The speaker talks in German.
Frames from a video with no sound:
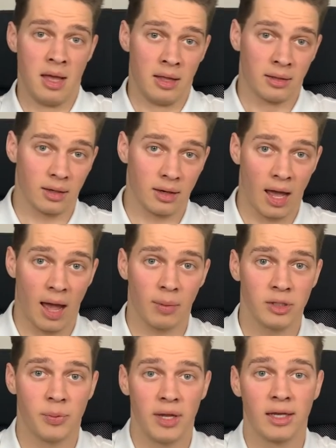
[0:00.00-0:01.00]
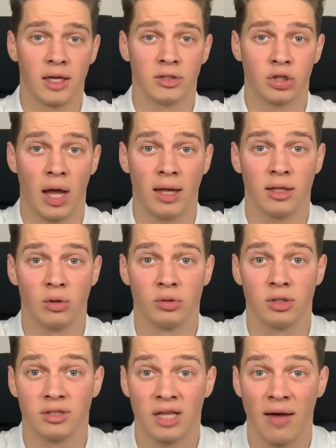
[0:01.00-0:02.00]
Dann habe ich es bei ihnen gestartet
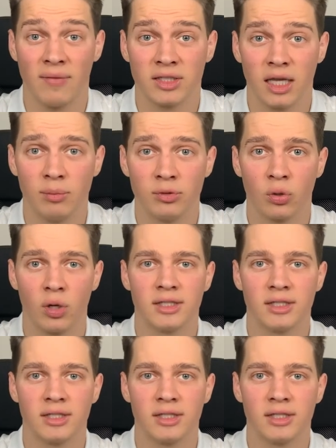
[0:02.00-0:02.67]
und da war es eben so,